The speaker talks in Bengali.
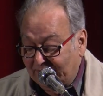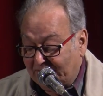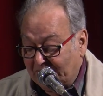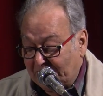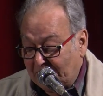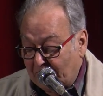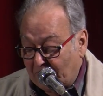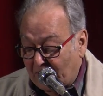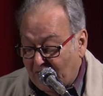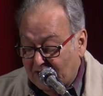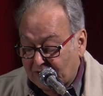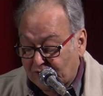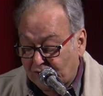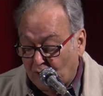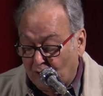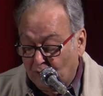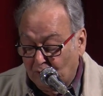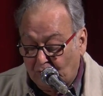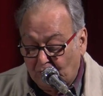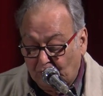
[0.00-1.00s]
তিনবার
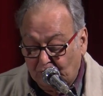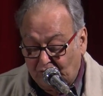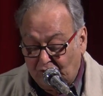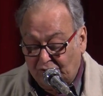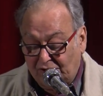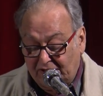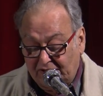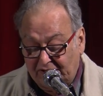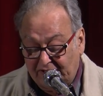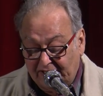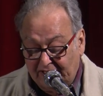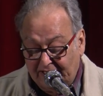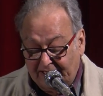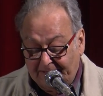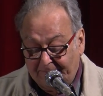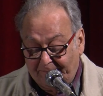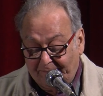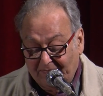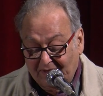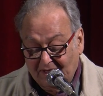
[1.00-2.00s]
শঙ্খধ্বনি দিয়ে
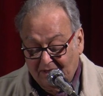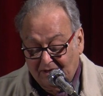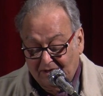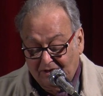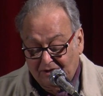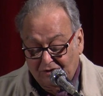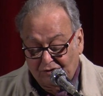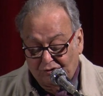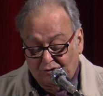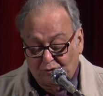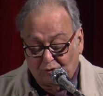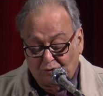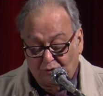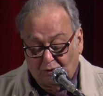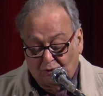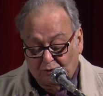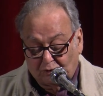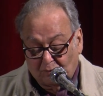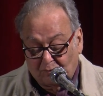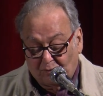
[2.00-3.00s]
শুরু
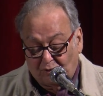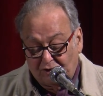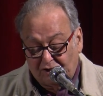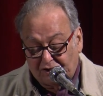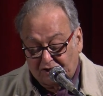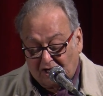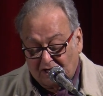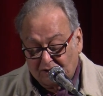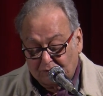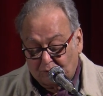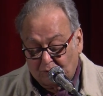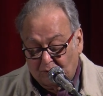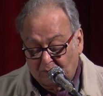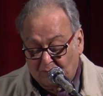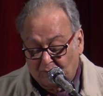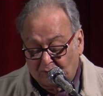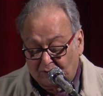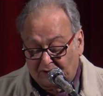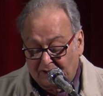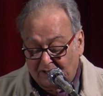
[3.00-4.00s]
হতো মহিষাসুর
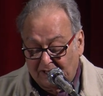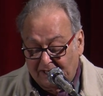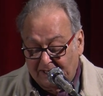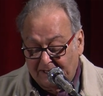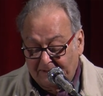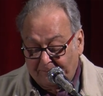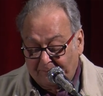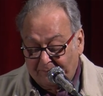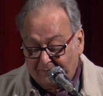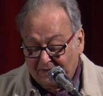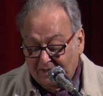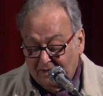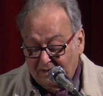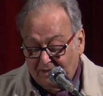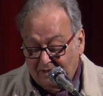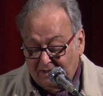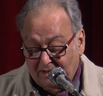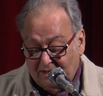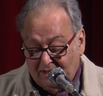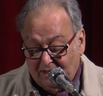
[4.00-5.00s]
মর্দিনী
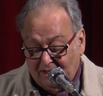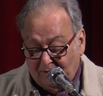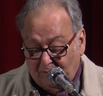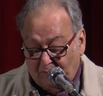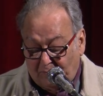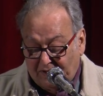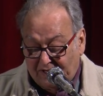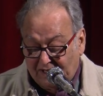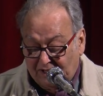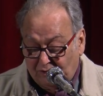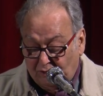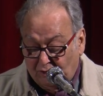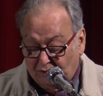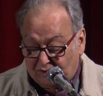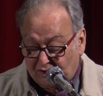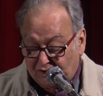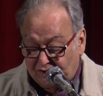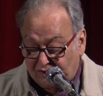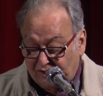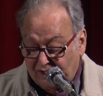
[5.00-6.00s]

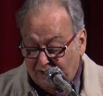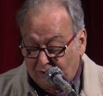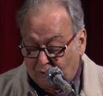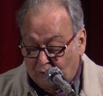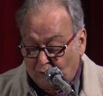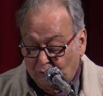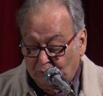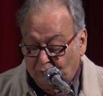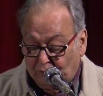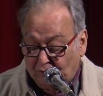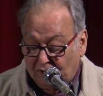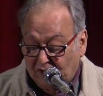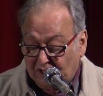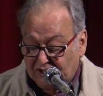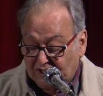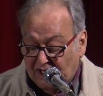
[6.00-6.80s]
বীরেন্দ্রকৃষ্ণের গ্রন্থনা